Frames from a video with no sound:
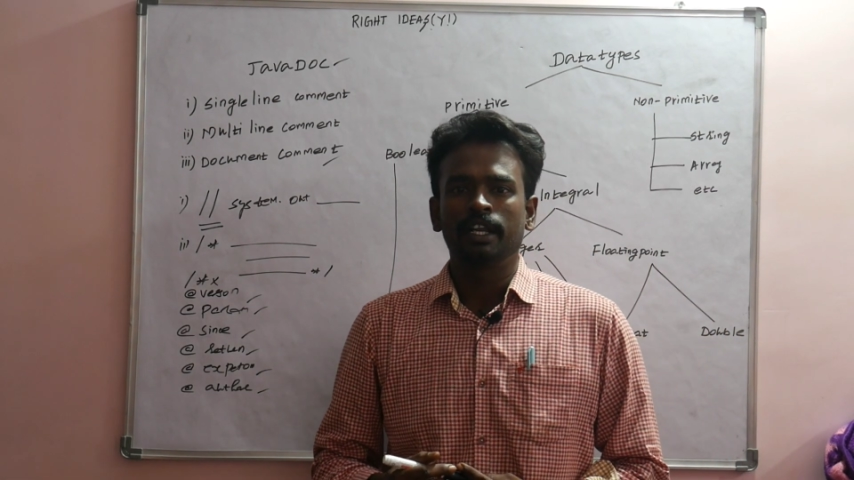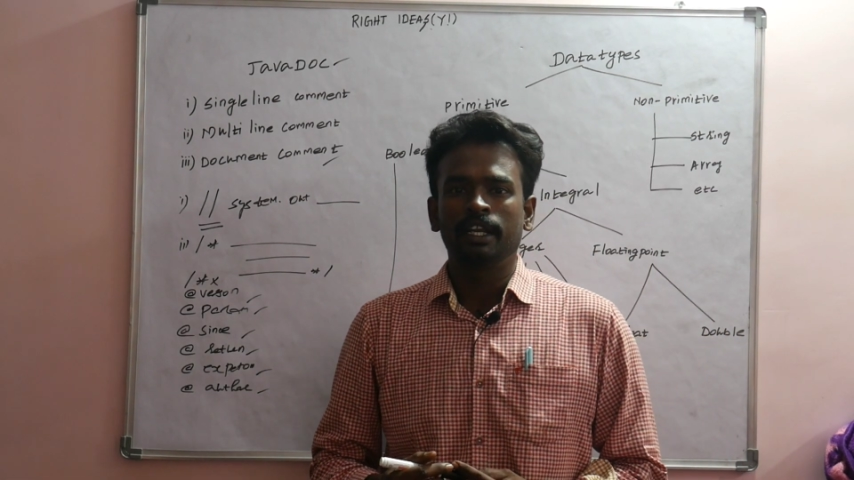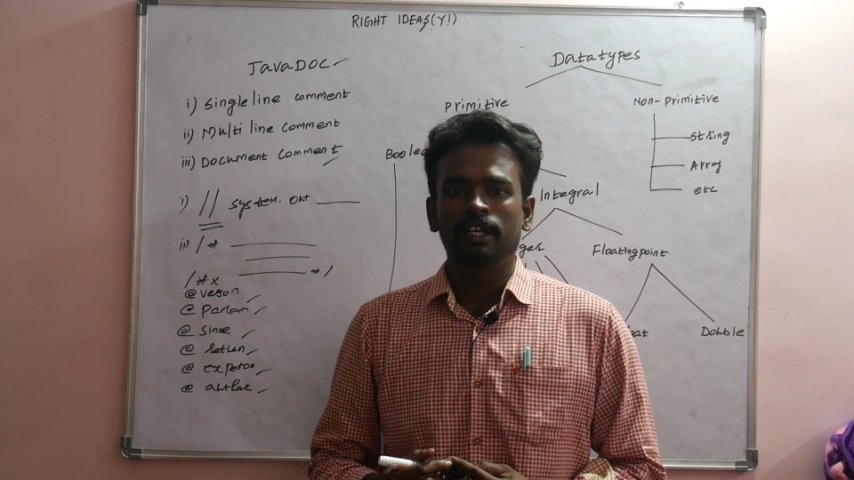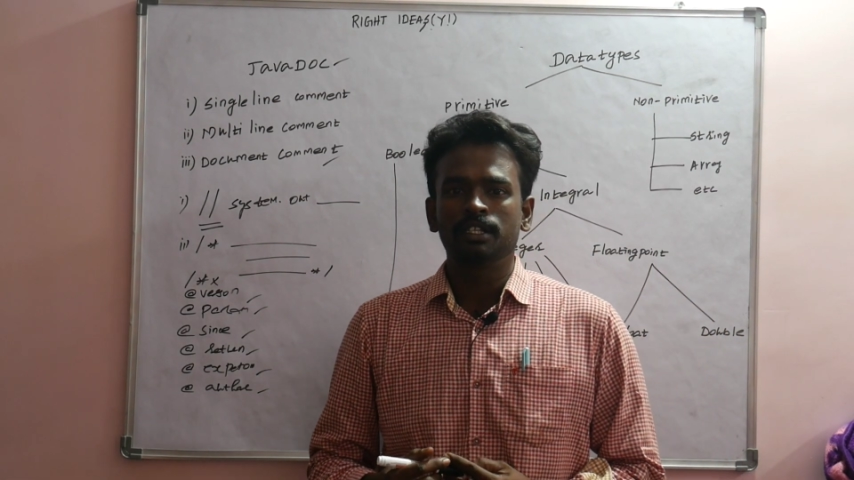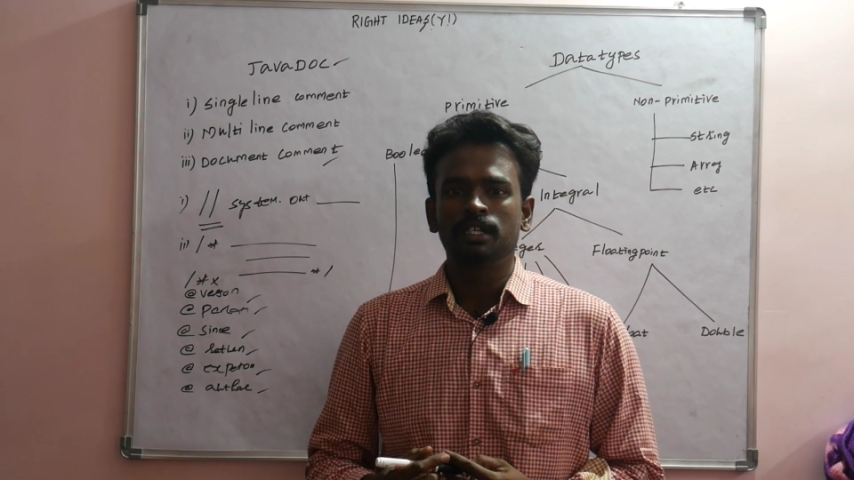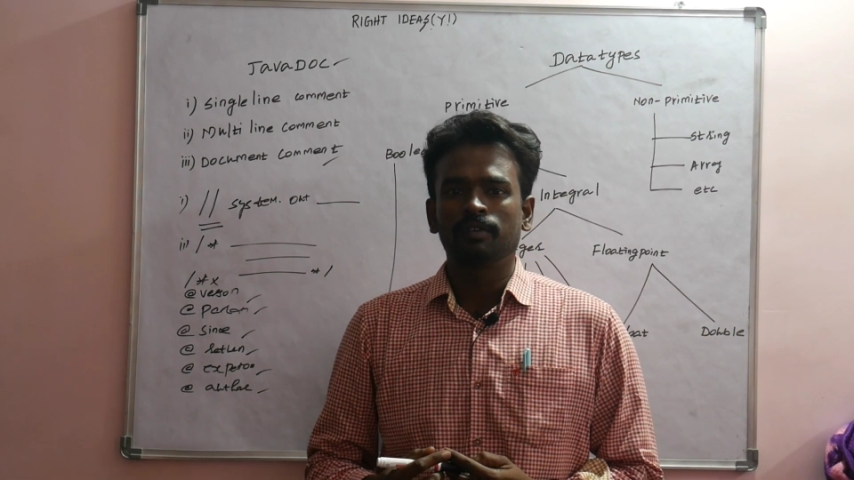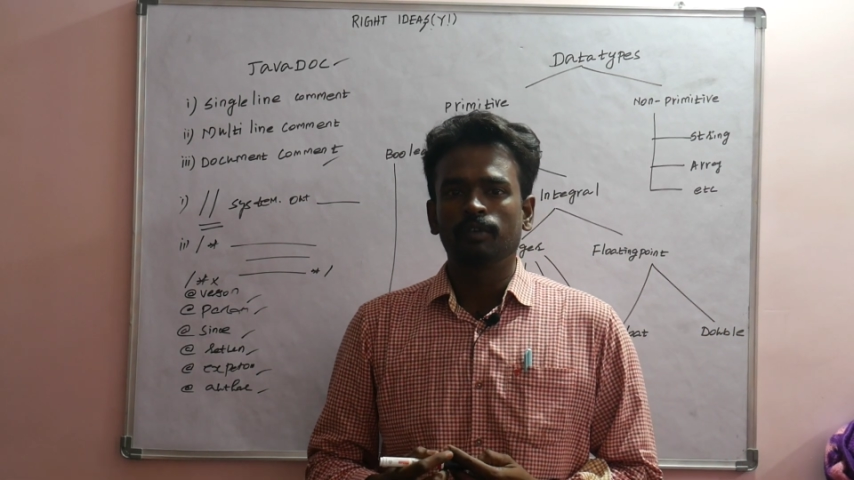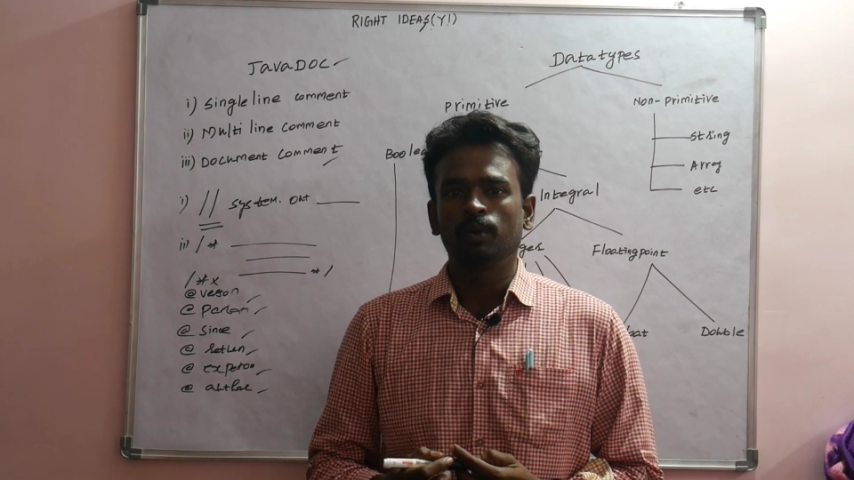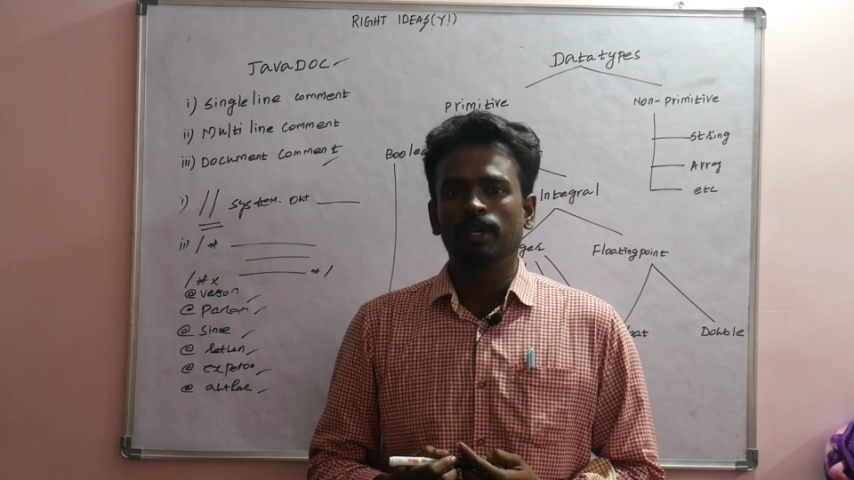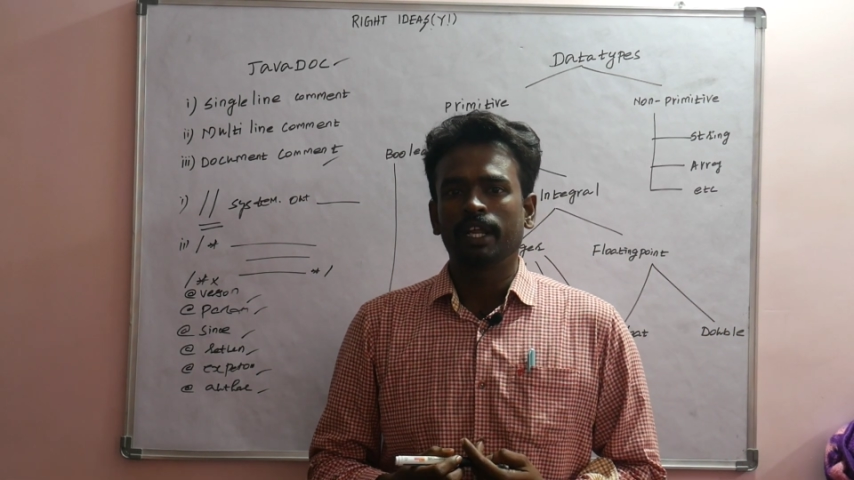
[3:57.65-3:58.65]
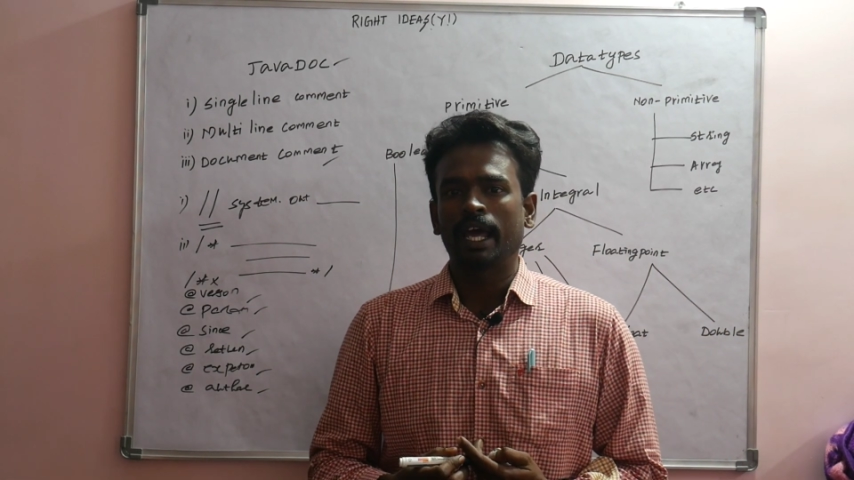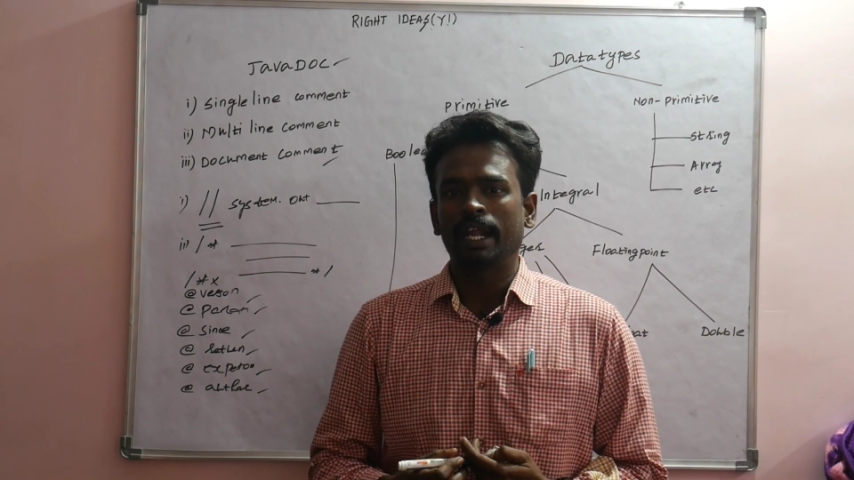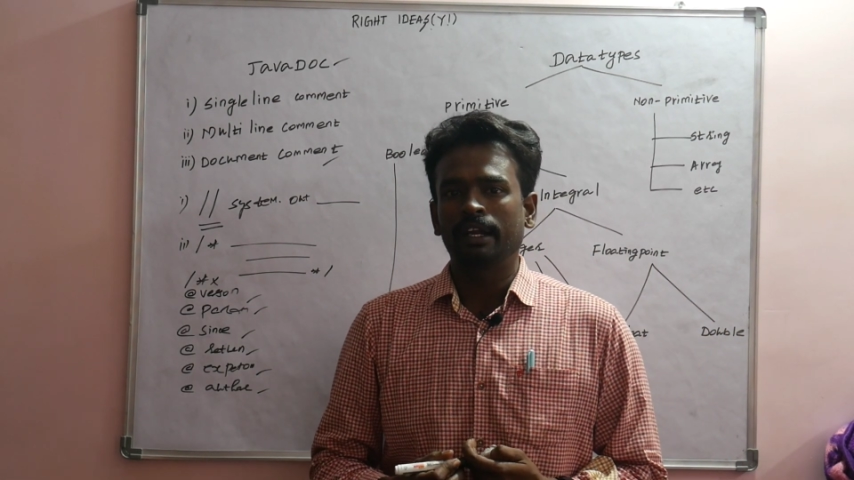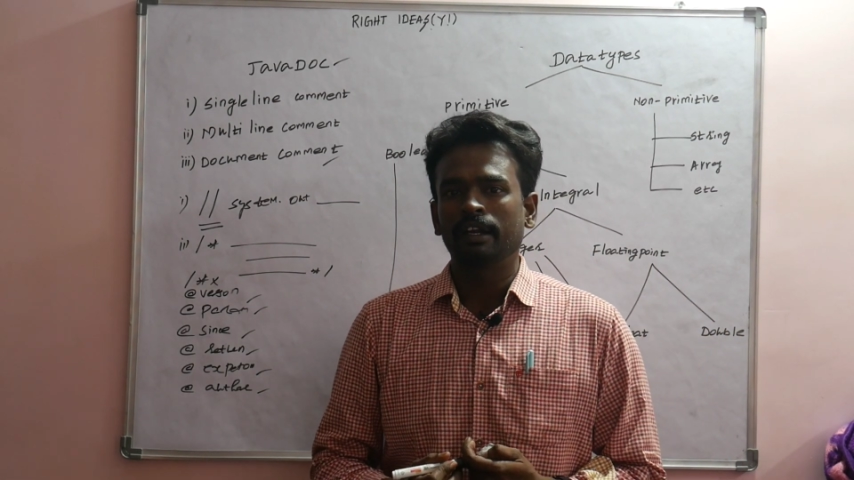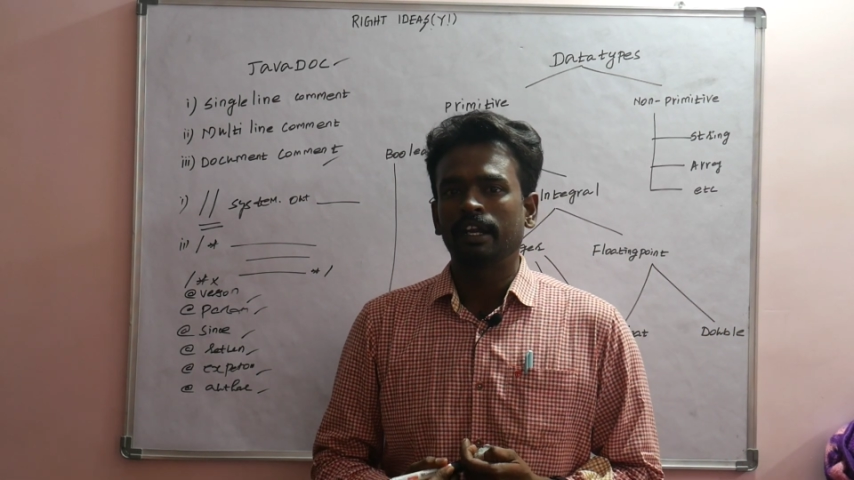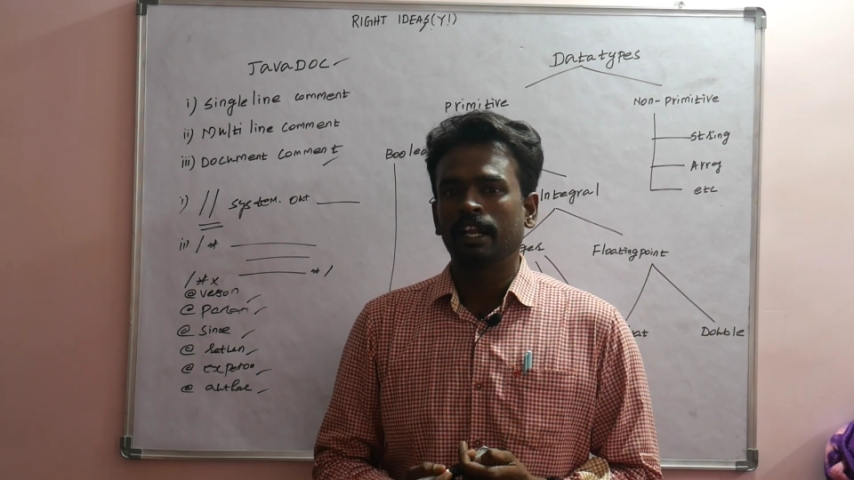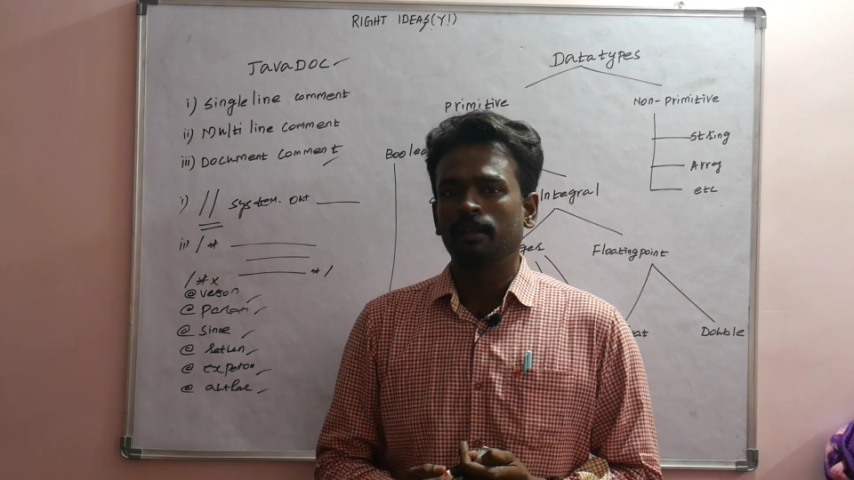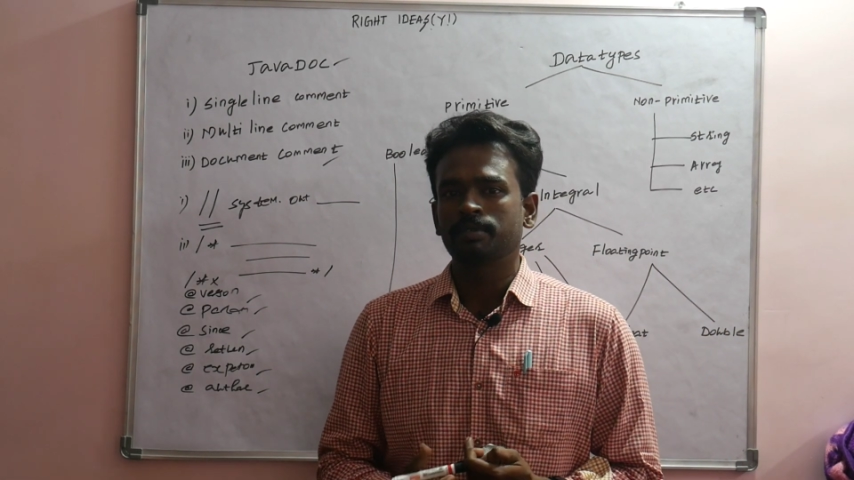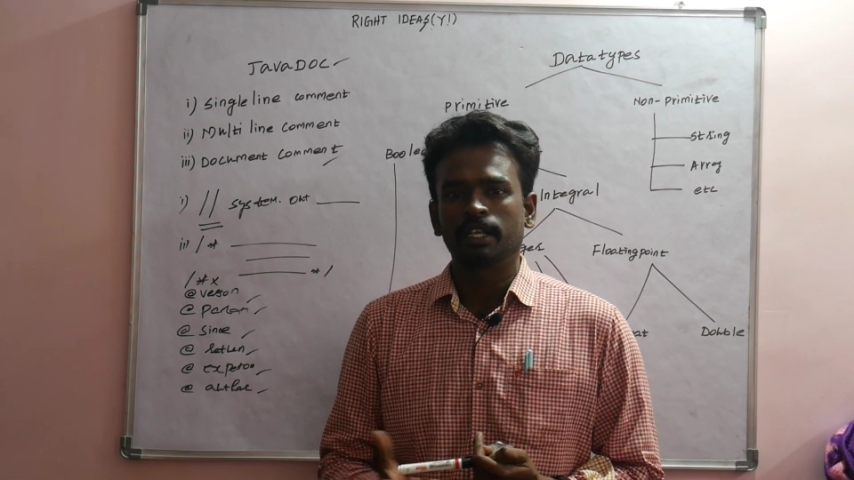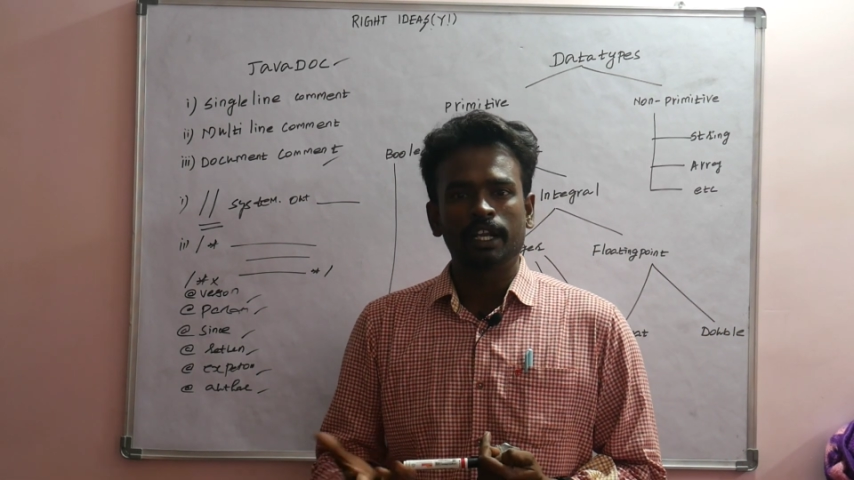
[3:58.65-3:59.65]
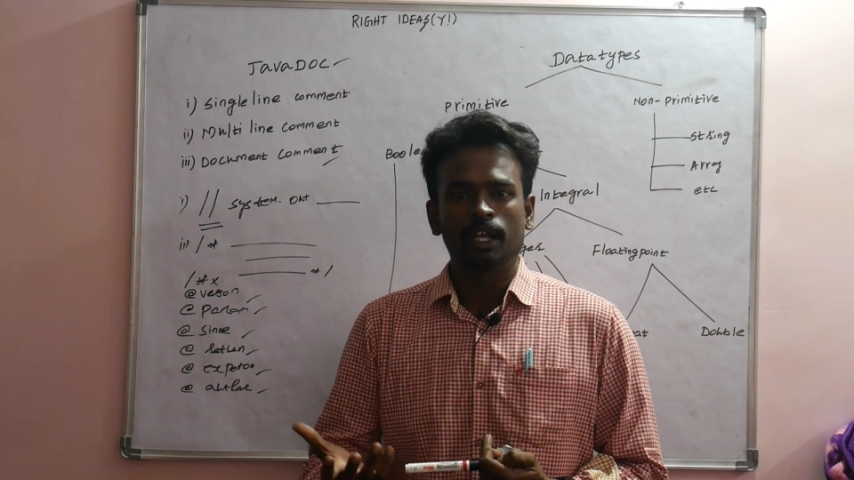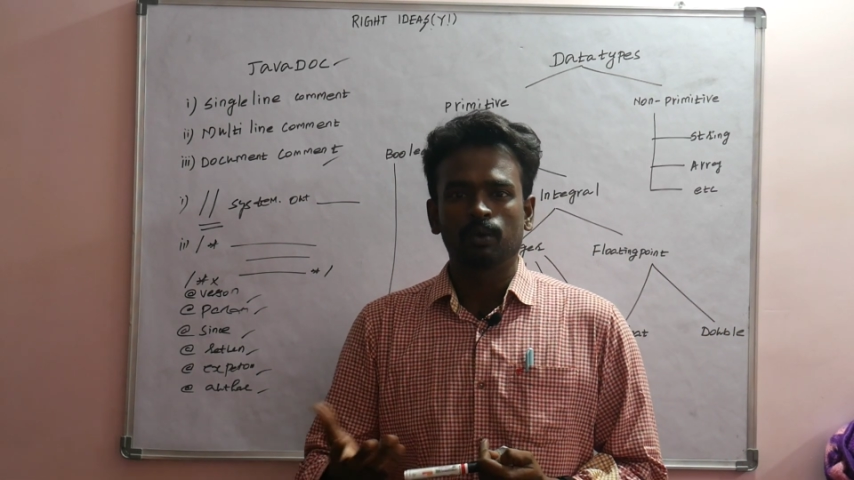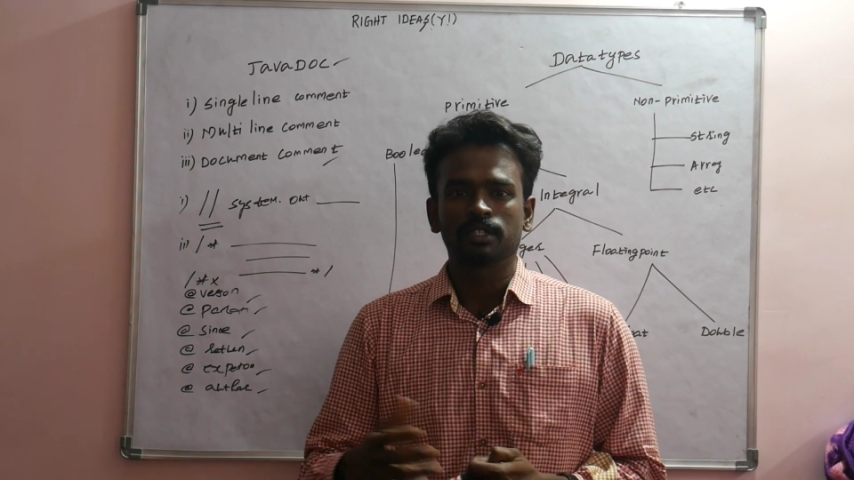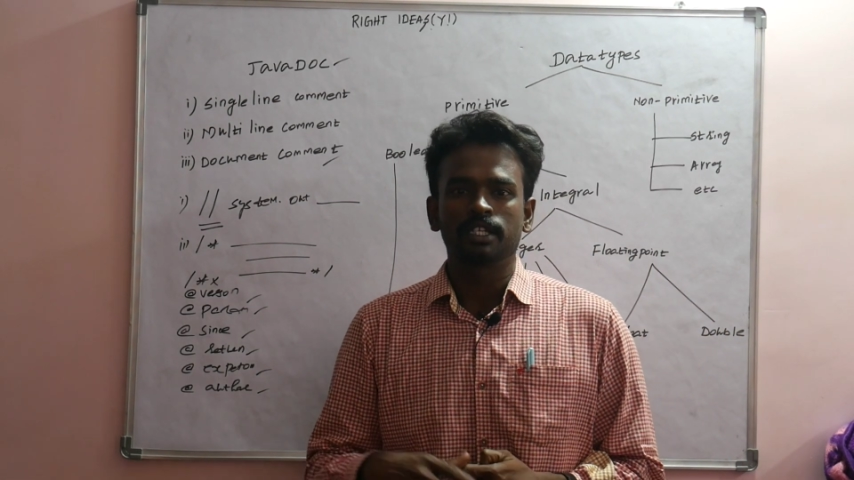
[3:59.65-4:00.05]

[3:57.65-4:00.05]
இன்டீஜர் ஃப்ளோட் கேரக்டர் டேட்டா டைப்ஸ் நிறையா இருக்கும்